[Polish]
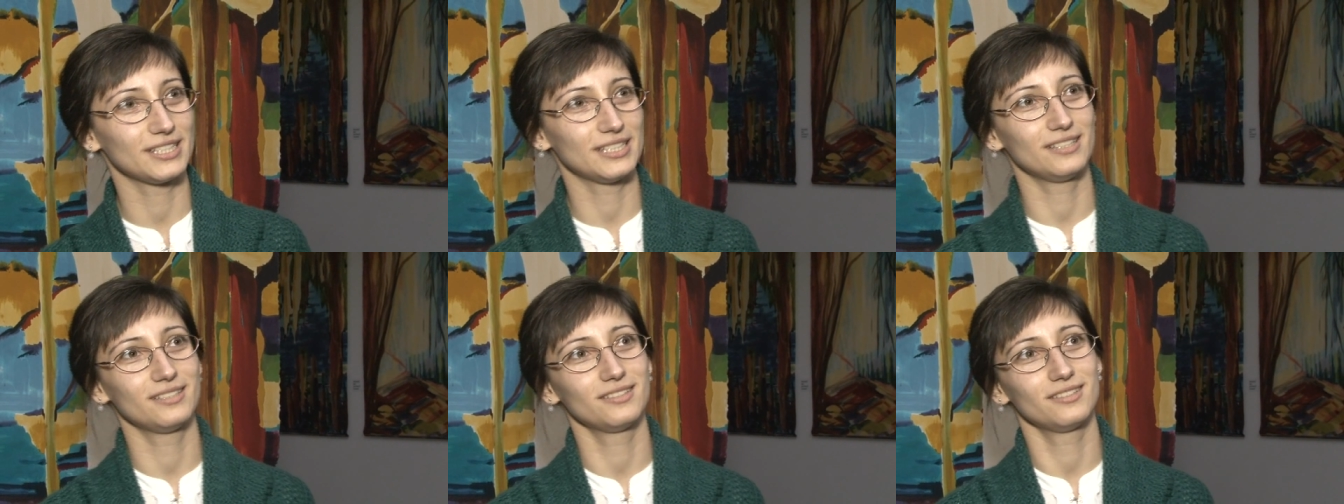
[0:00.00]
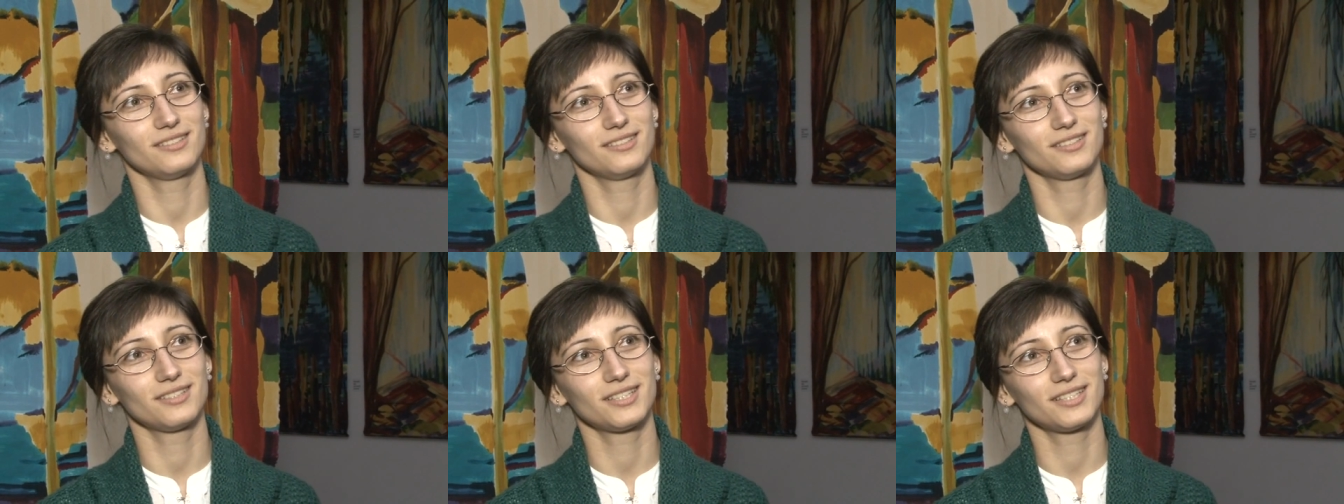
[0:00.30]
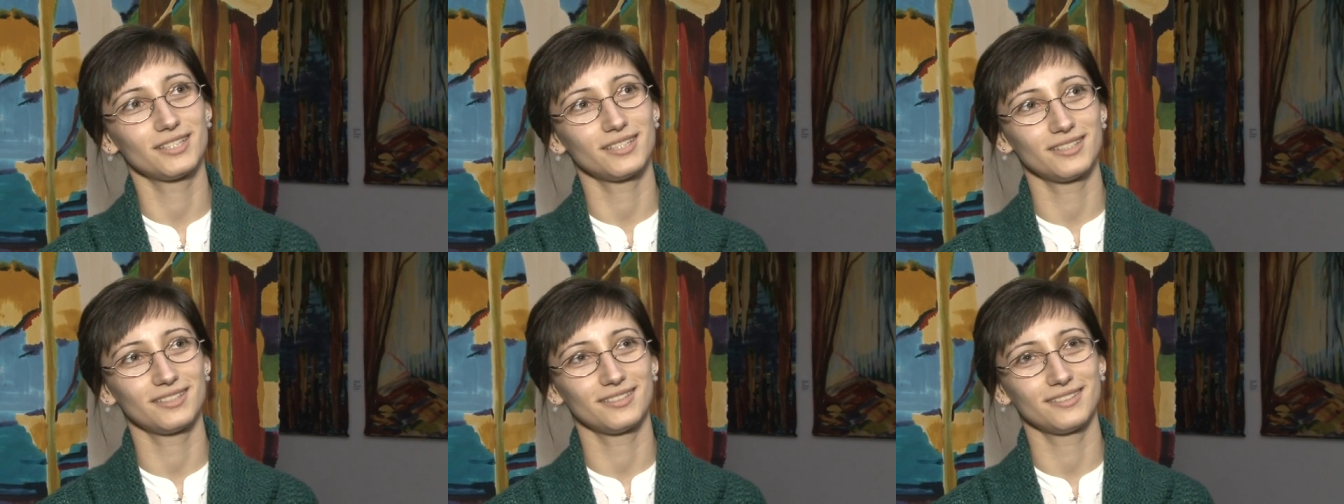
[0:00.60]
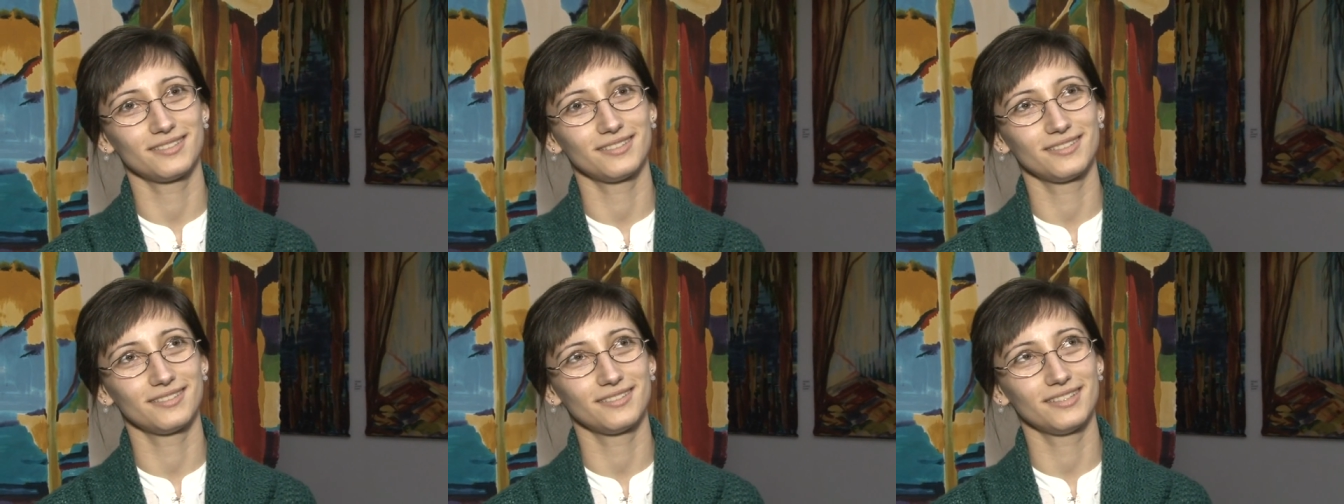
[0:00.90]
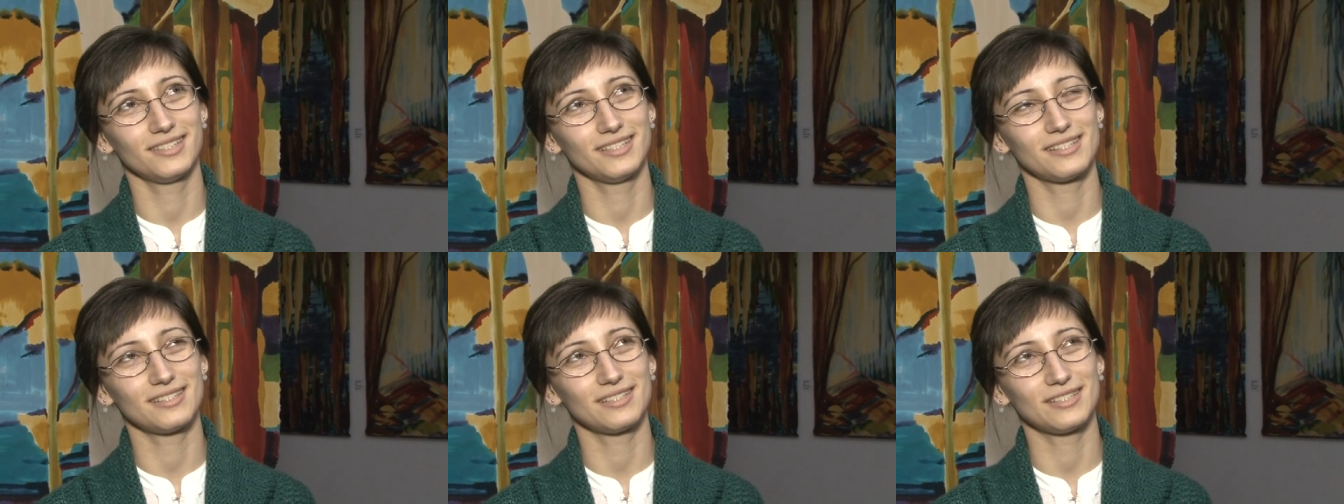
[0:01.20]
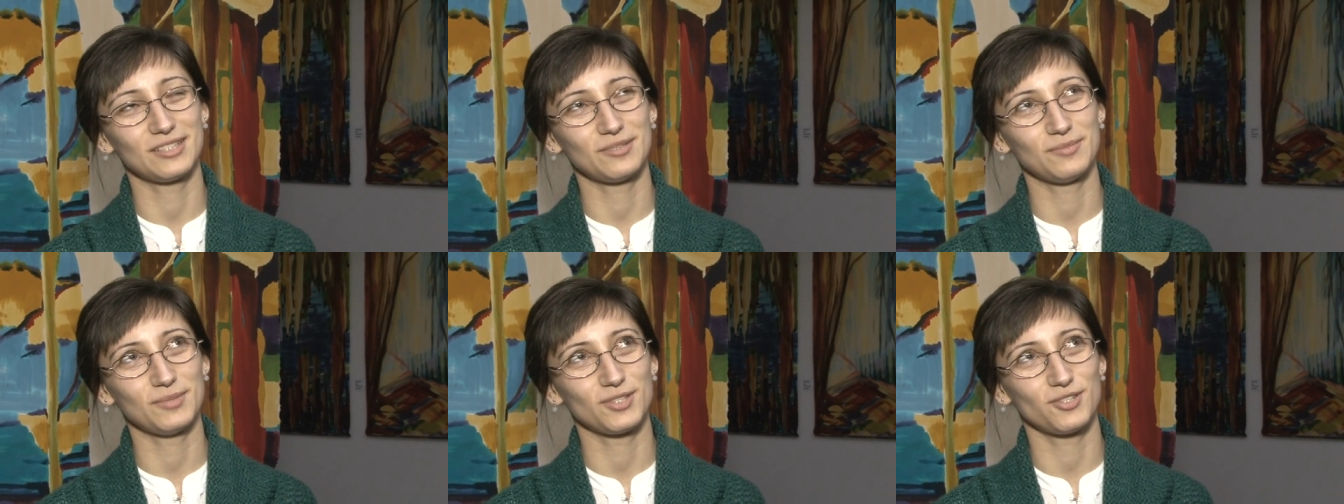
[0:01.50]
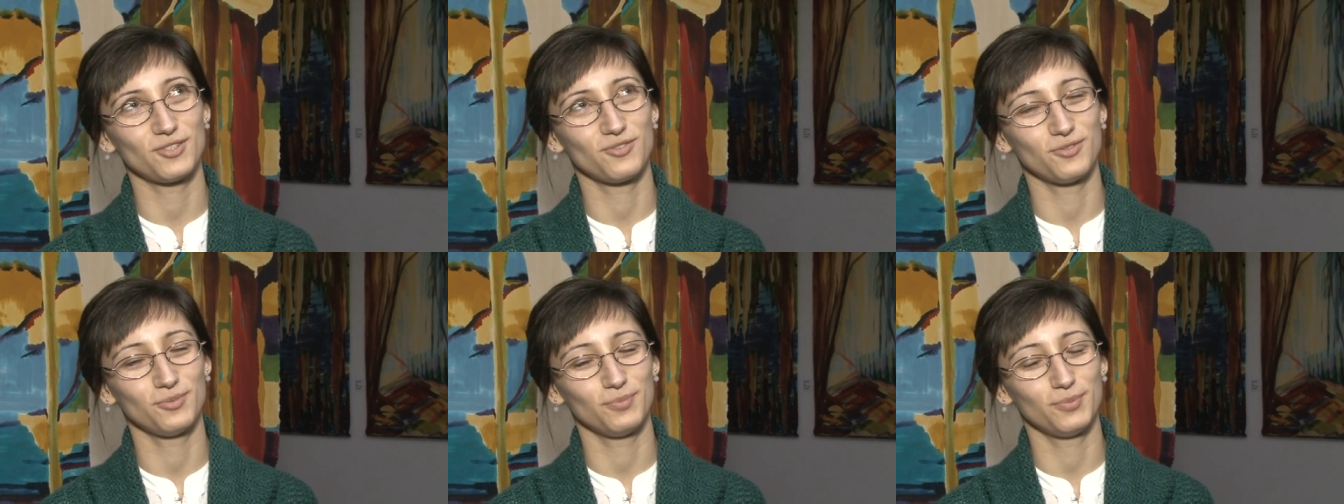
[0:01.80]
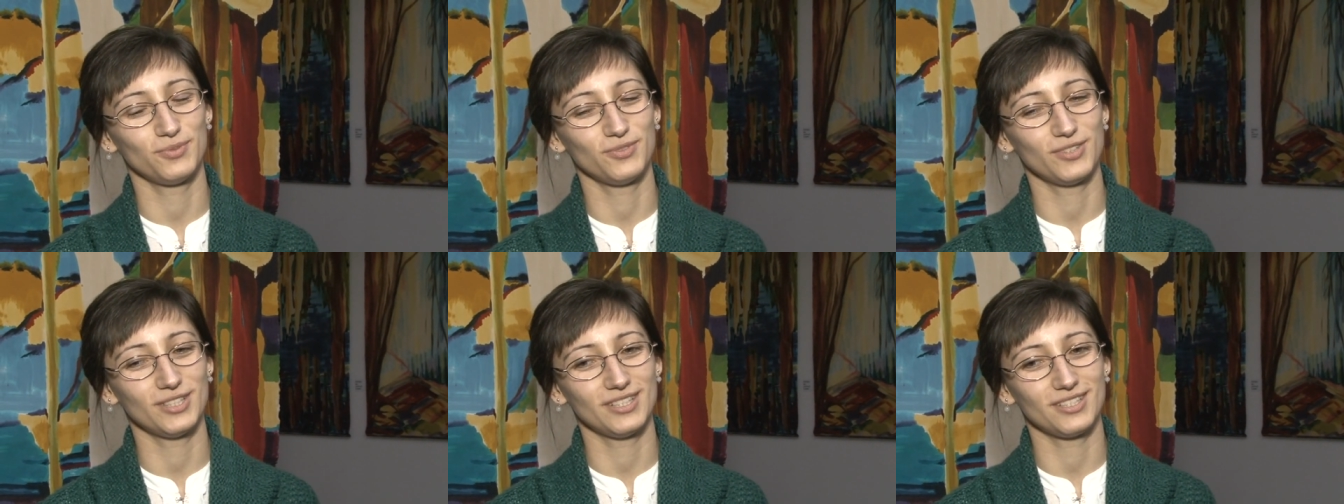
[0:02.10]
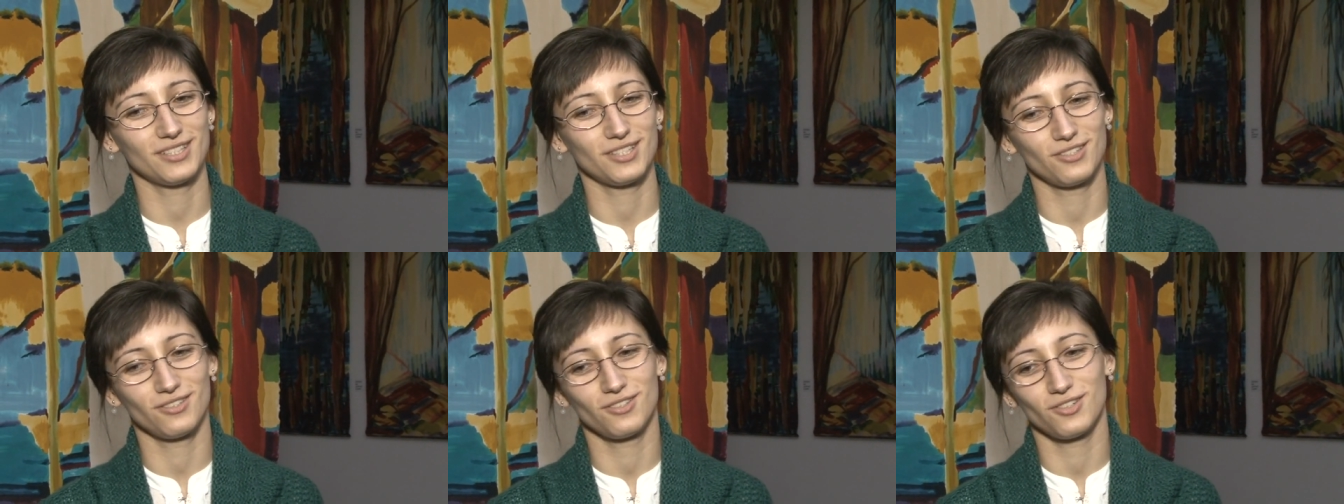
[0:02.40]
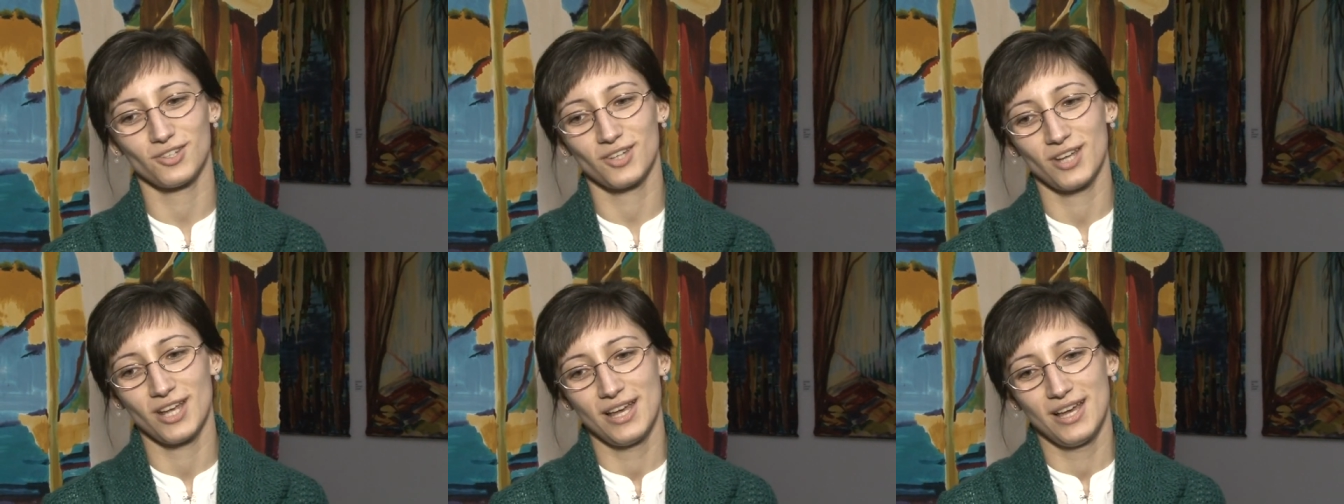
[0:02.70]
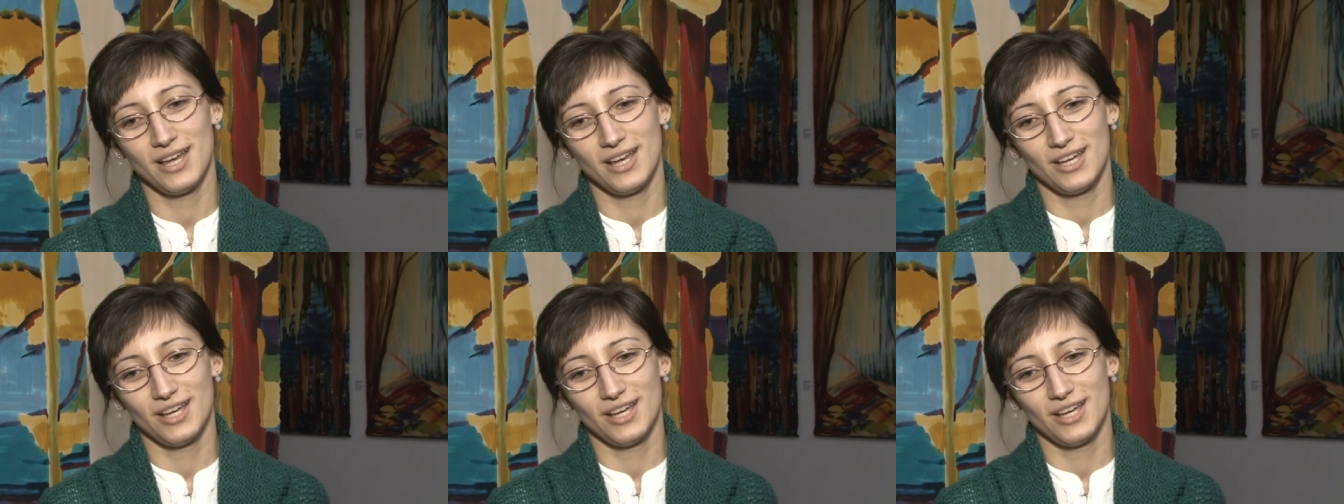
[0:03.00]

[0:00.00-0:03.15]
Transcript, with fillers: innych i na ten temat się wypowiadać niż,